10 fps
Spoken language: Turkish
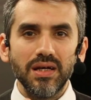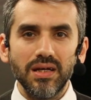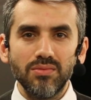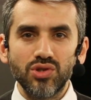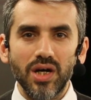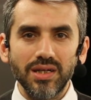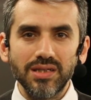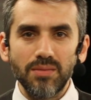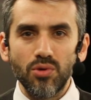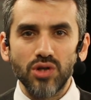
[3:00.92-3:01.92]
Ee,
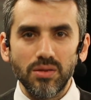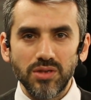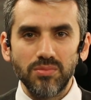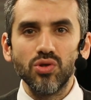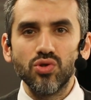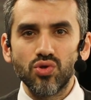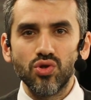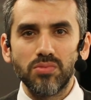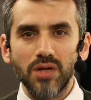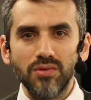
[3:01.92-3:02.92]
müsaadenizle bölgemizin bir de 3
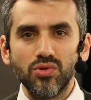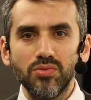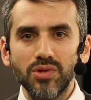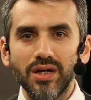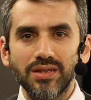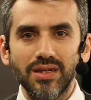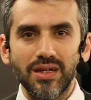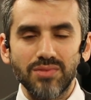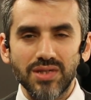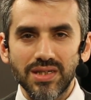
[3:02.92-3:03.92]
günlük bir hava durumunu
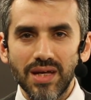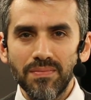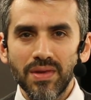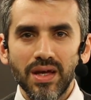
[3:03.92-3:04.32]
aktarayım size.